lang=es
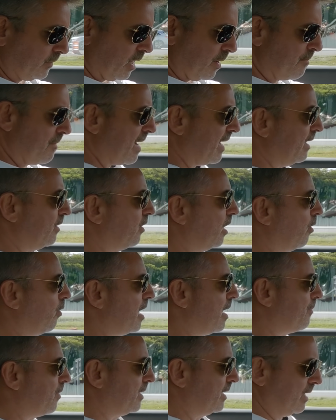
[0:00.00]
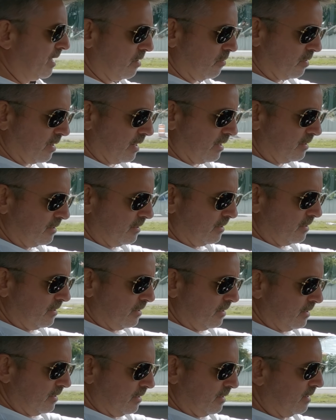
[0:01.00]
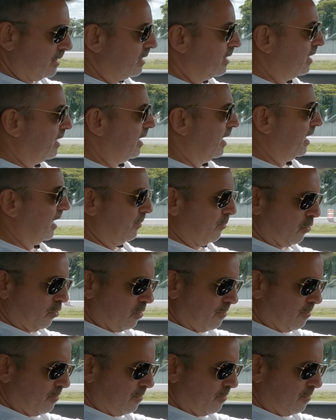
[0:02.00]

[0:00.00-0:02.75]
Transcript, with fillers: Vale, yo la voy a poner ahora en el modo